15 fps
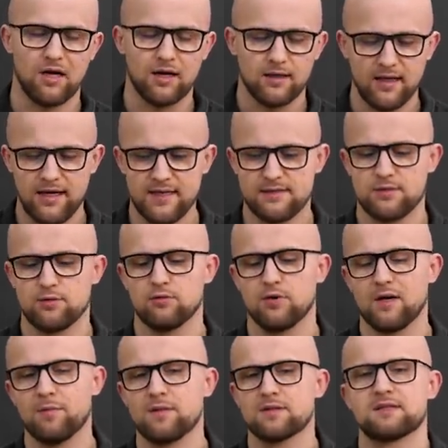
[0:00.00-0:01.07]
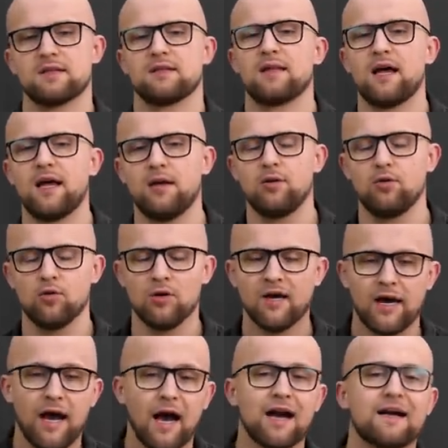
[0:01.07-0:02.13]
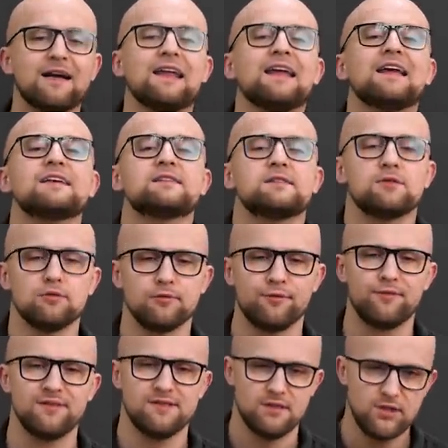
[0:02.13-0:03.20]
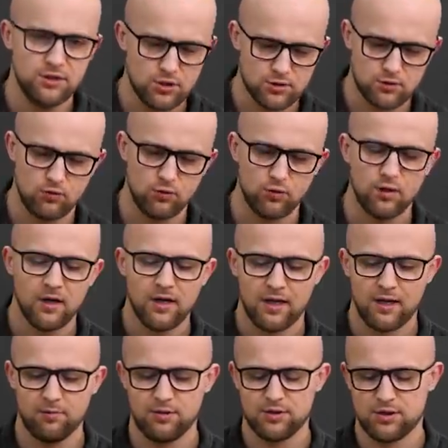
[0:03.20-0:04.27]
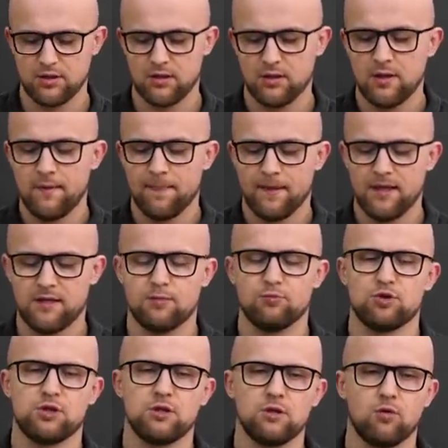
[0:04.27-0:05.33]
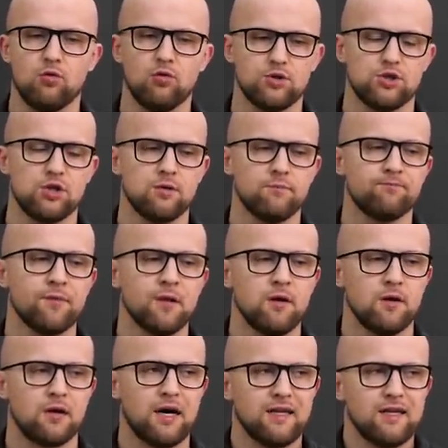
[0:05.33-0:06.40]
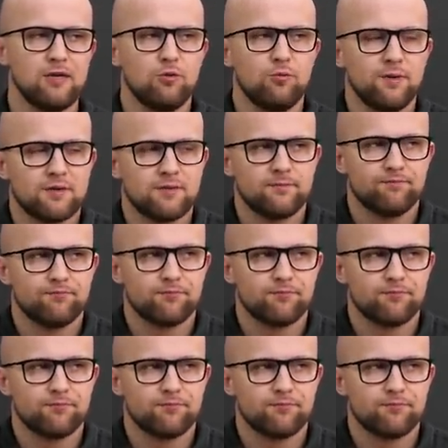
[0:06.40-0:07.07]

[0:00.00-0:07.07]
агрессию эмоциональную, агрессию физическую. И обычно эти мужчины очень, они любят